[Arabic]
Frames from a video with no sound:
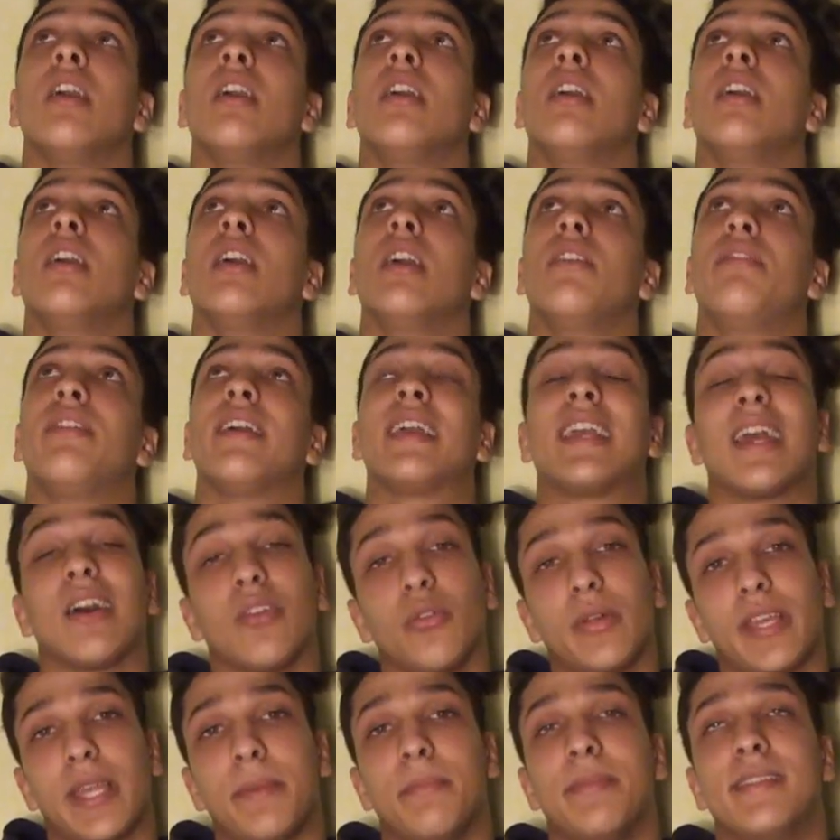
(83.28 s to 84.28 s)
آه، فيه
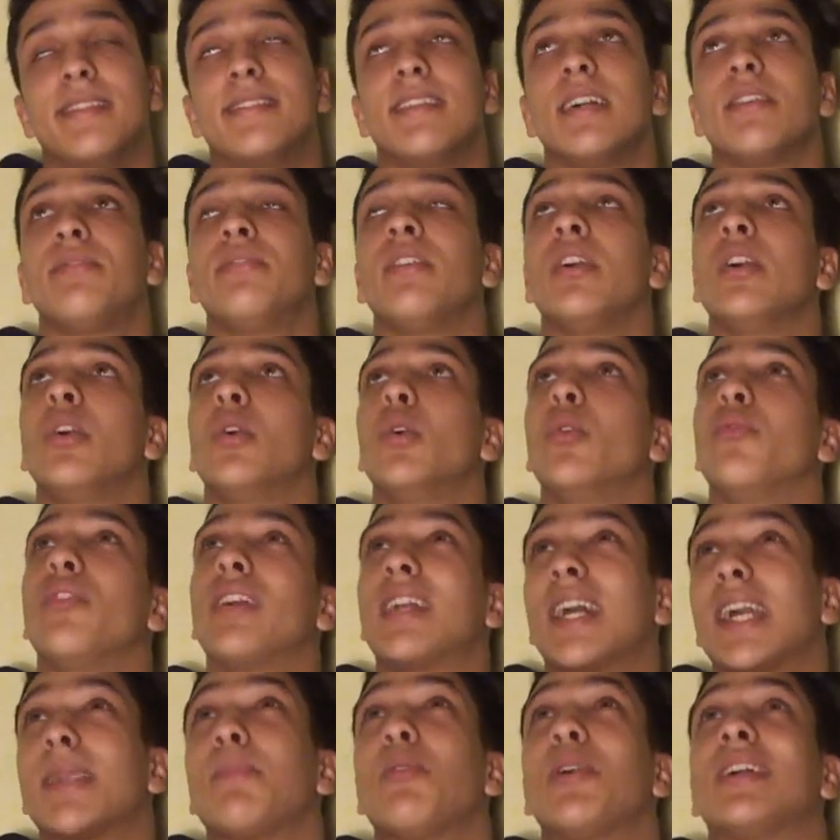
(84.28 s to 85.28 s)
كالوري بزاف وفيه
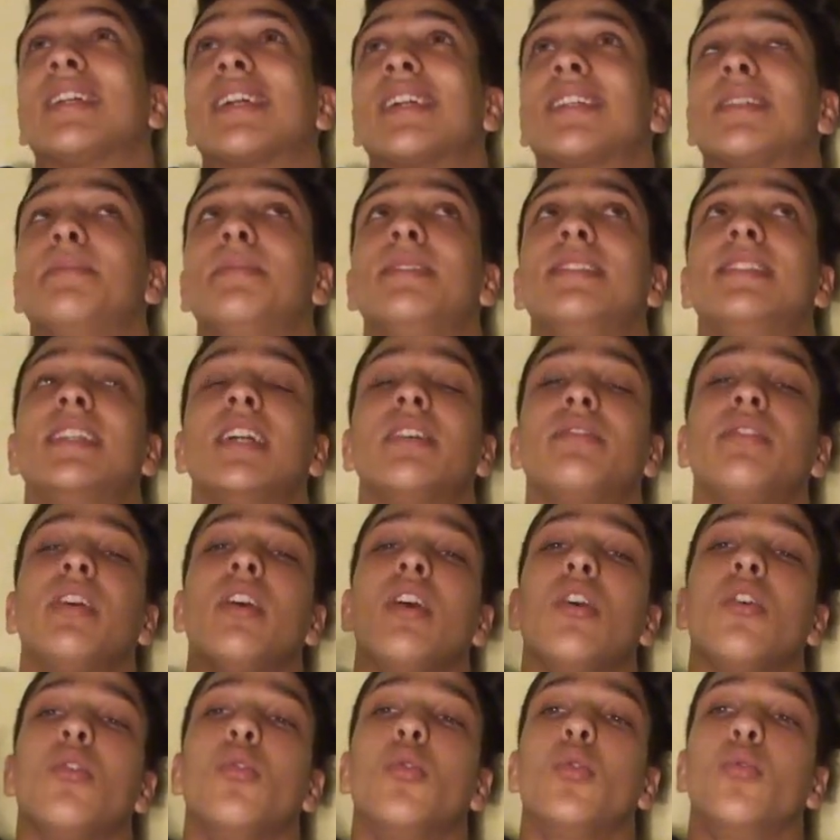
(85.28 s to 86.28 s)
كربوهيدرات بزاف
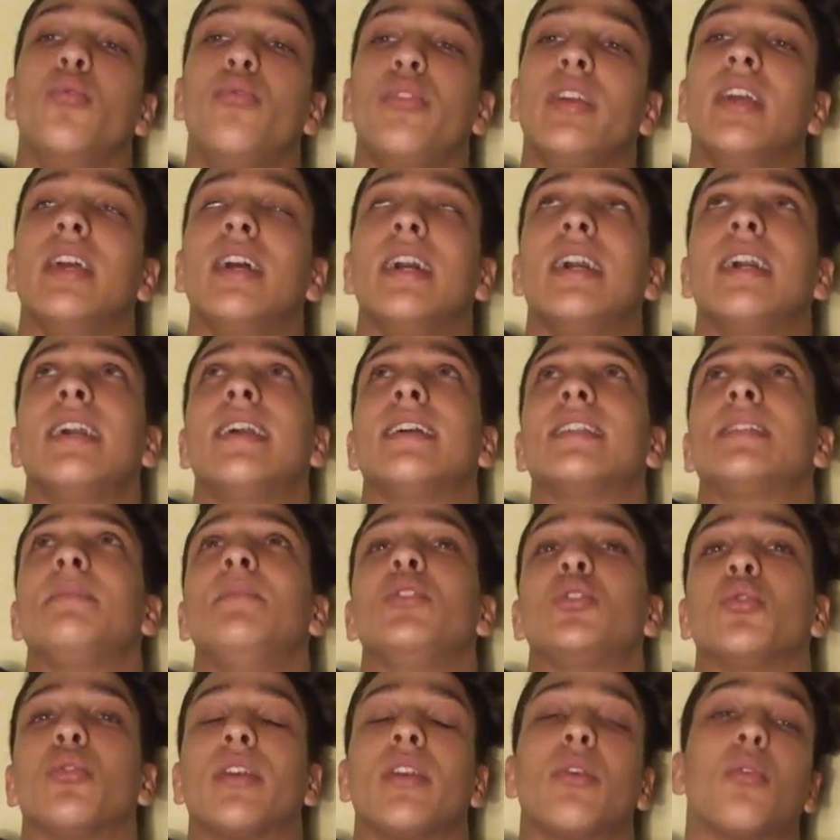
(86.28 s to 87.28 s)
وفيه آه،
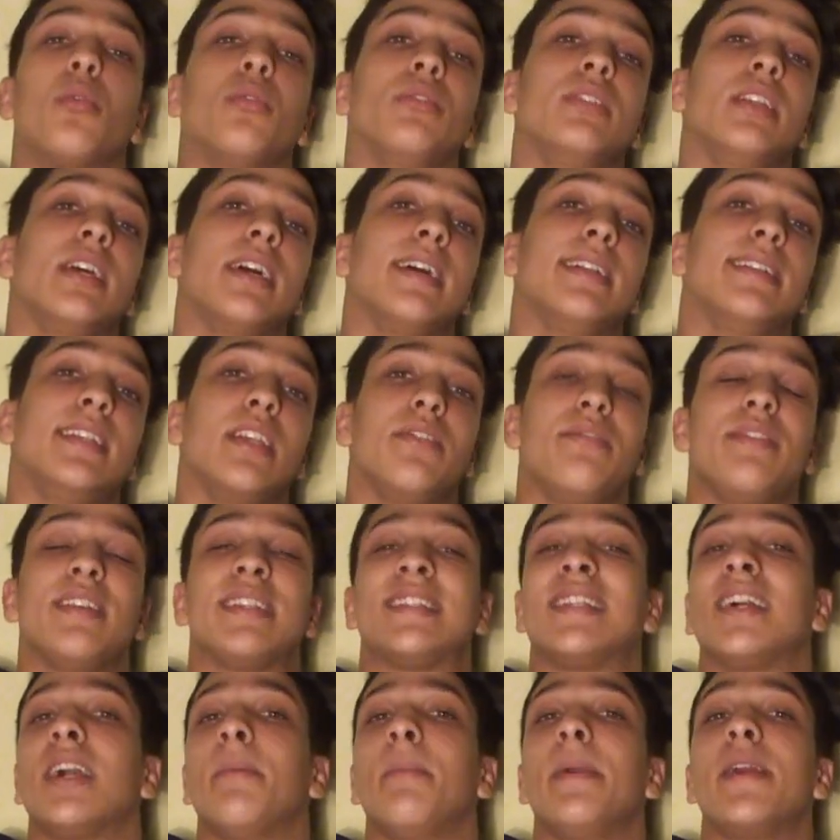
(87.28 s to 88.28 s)
سميتو كيكون دي
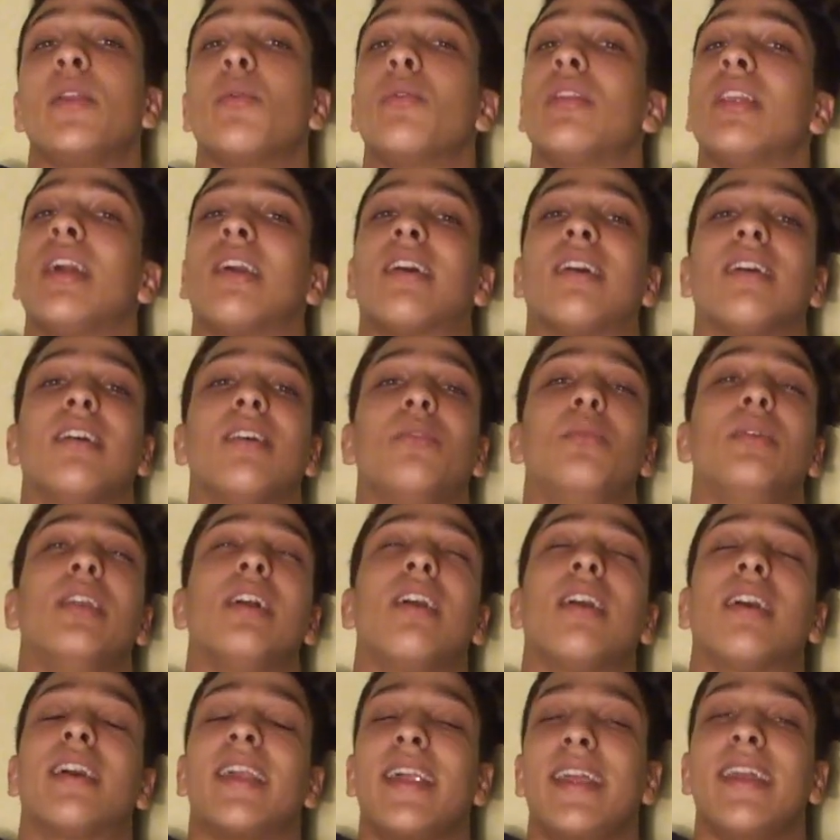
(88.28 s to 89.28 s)
فيتامين ولا ولا
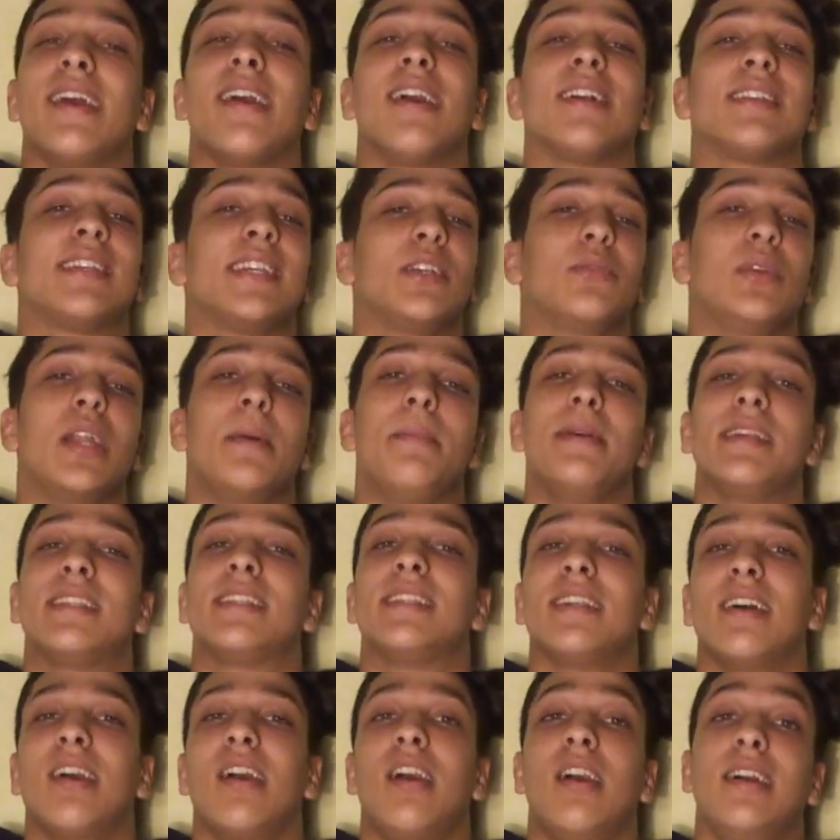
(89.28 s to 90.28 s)
كرياتين ولا بس
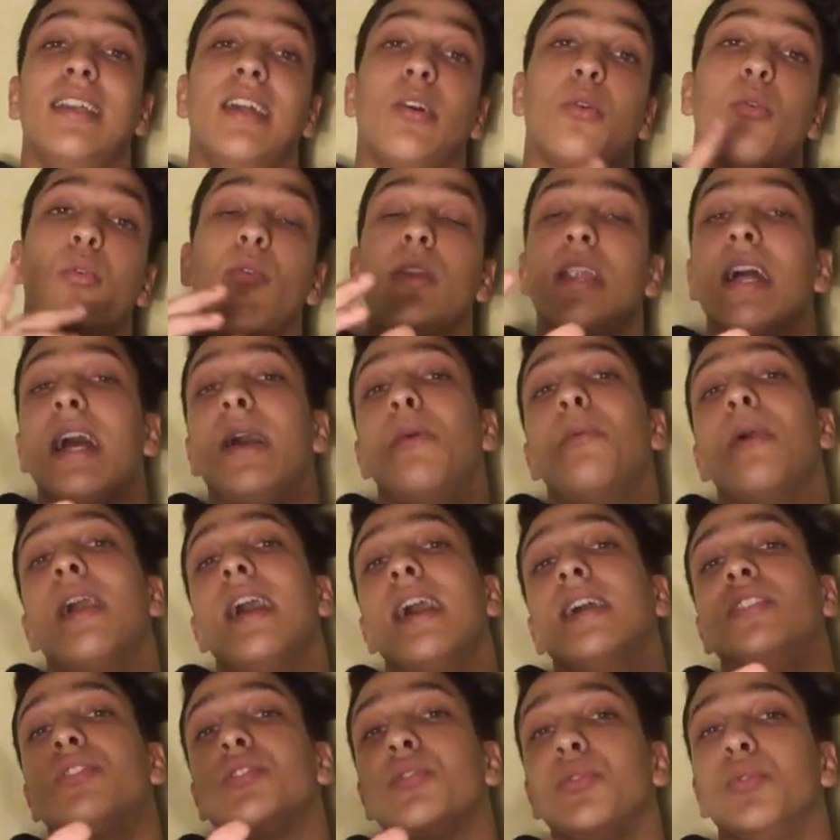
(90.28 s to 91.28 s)
على كل
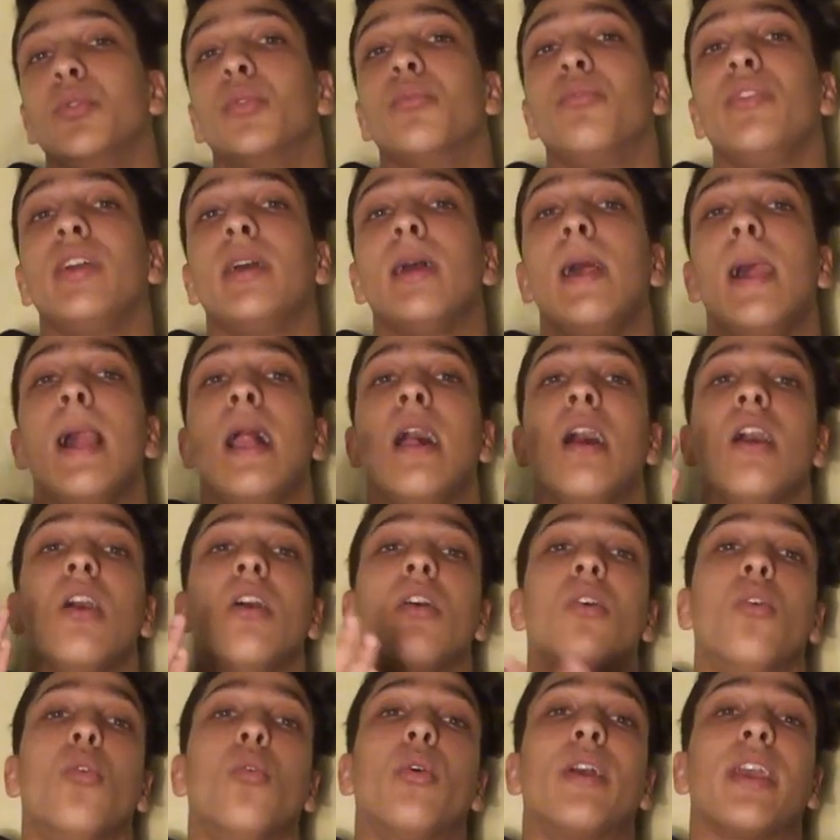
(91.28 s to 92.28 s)
واحد شنو فيه
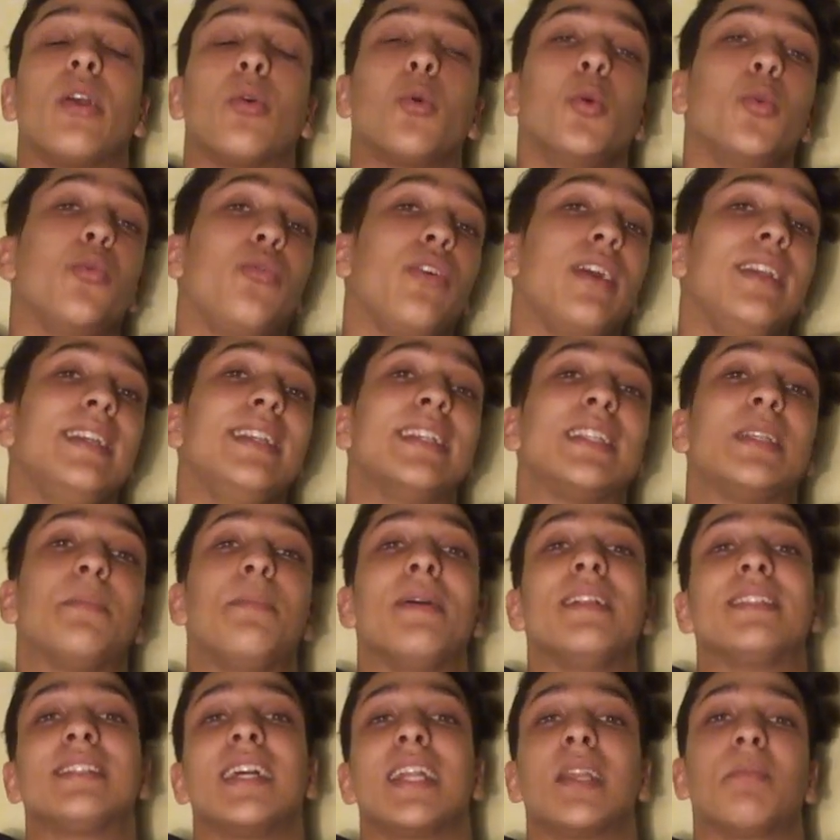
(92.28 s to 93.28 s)
وكيكون فيه
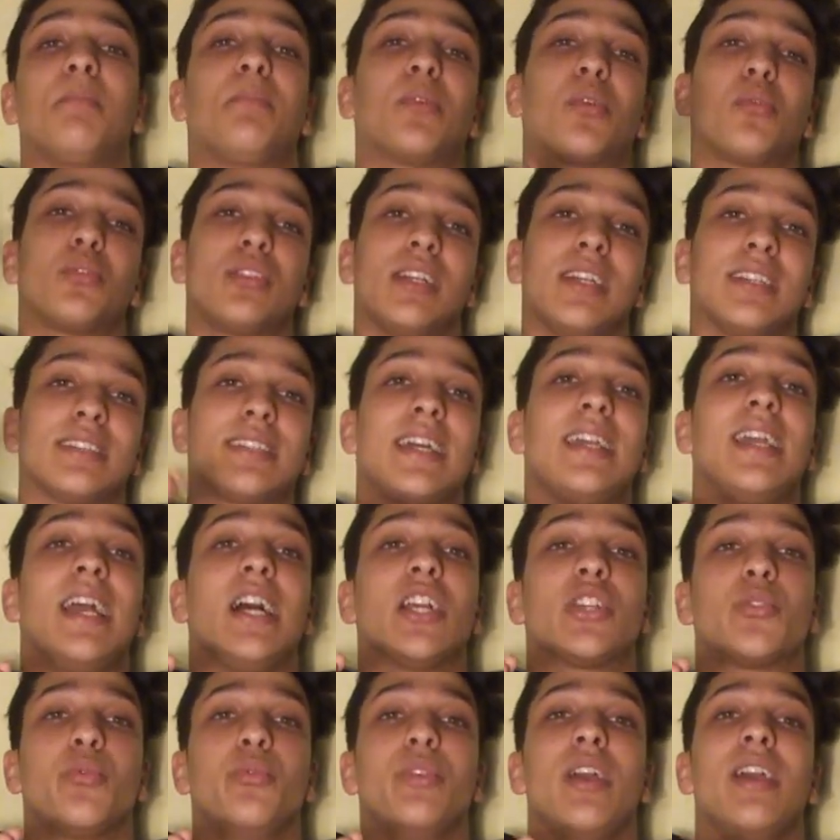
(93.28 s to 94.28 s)
النسبه تاع البروتين طايحه
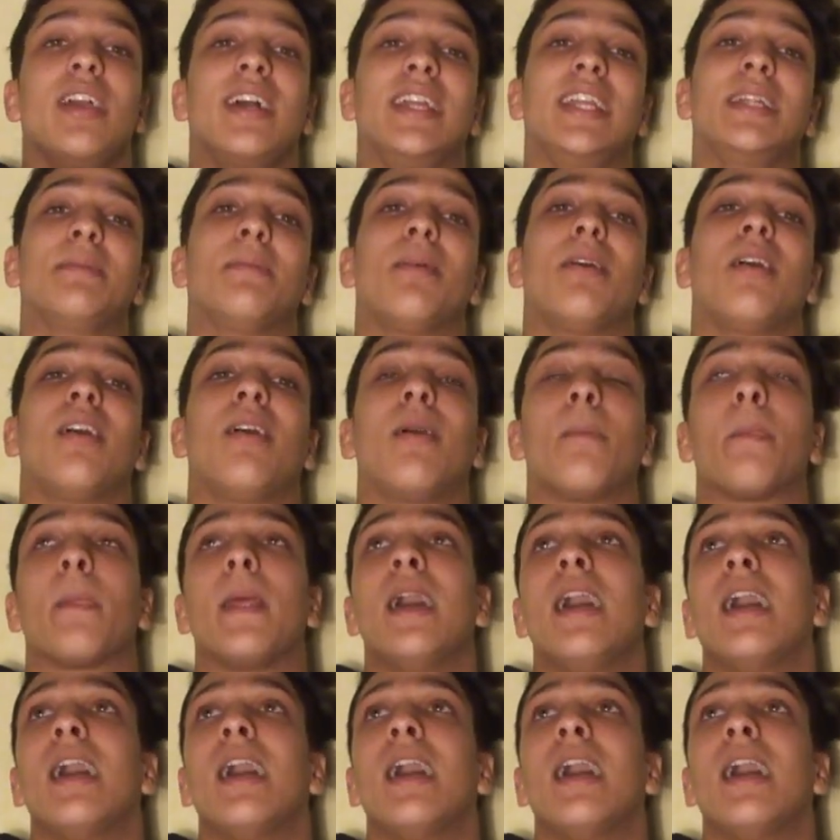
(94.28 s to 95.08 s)
شويه يعني ما